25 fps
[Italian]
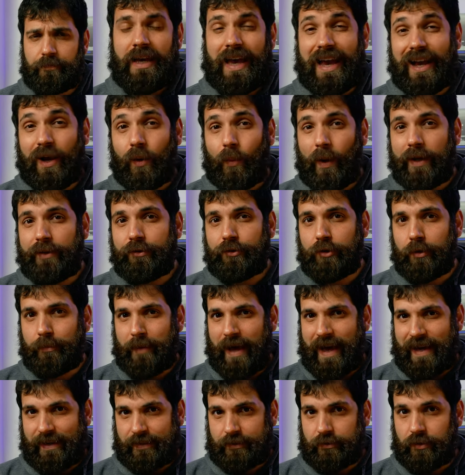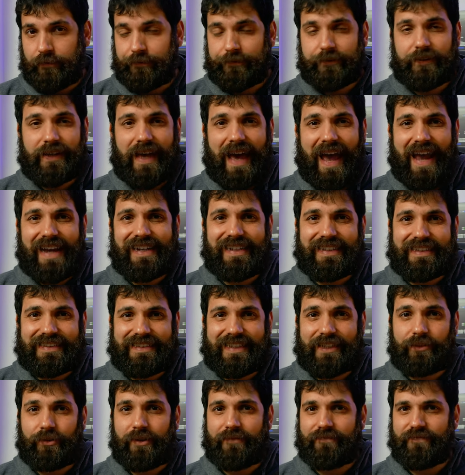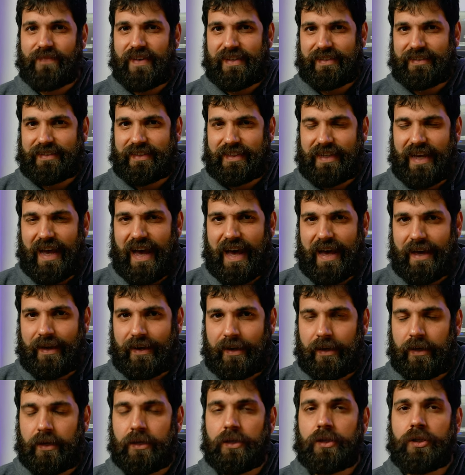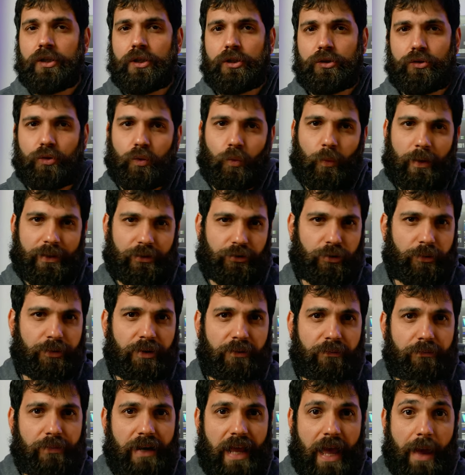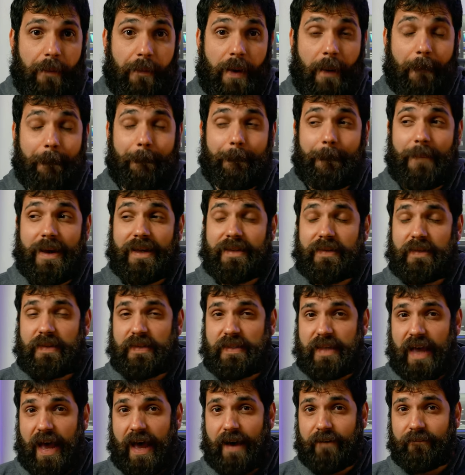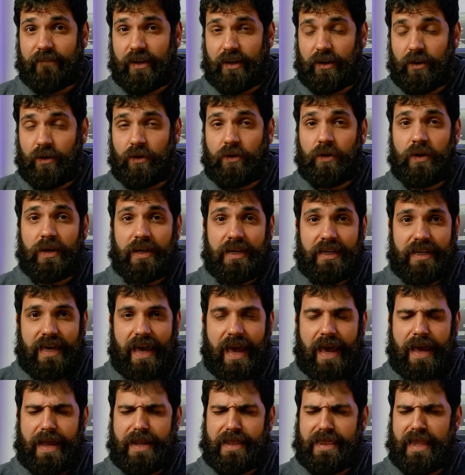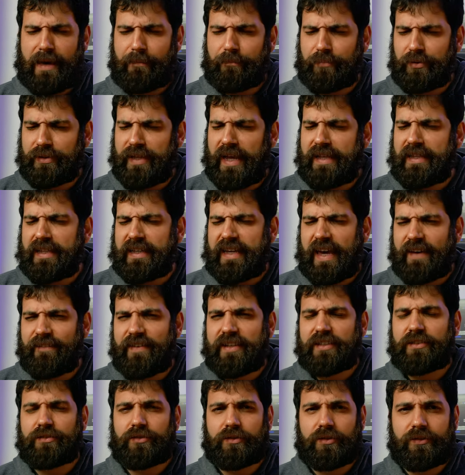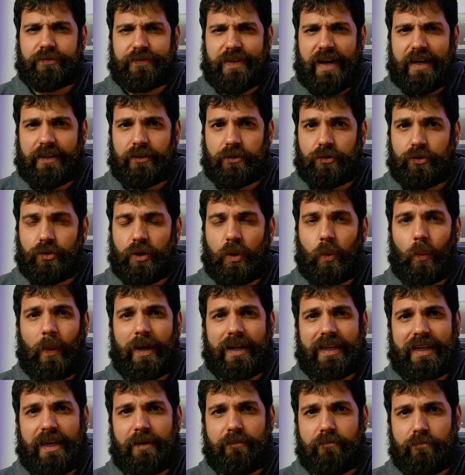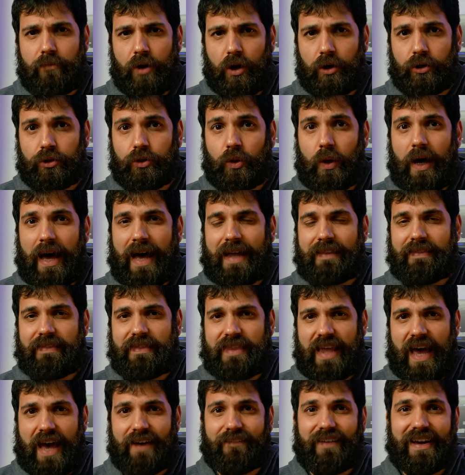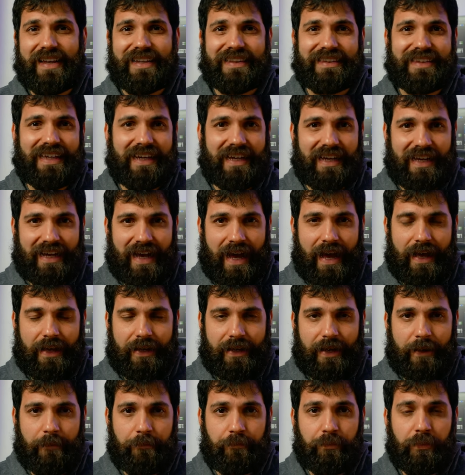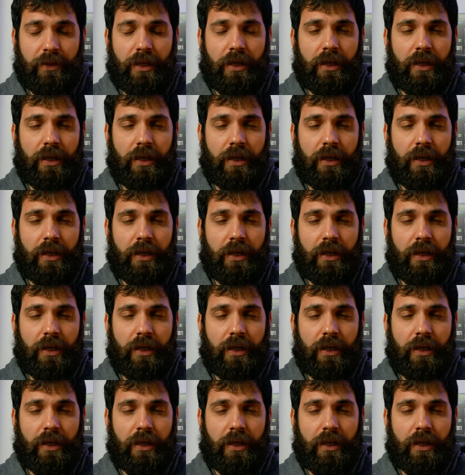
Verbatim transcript: E quando Microsoft ha iniziato a investigare su questo problema, pensavano che l'update che avessero fatto in qualche modo andava a intaccare